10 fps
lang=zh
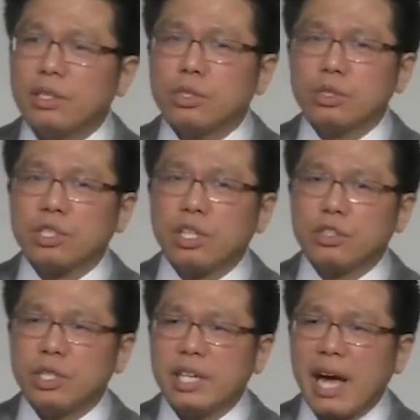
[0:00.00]
他
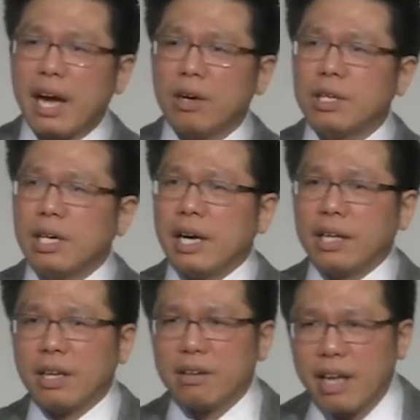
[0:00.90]
呢那时候
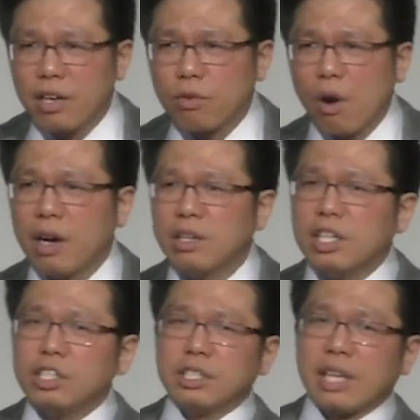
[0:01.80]
Andy Grace 呢在
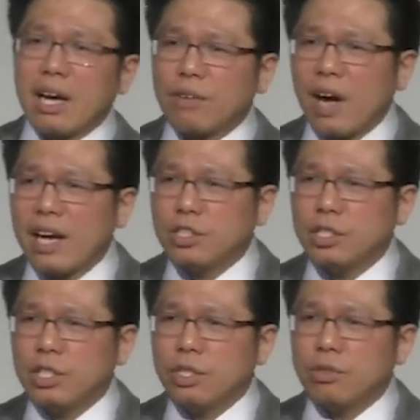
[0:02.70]
加护病房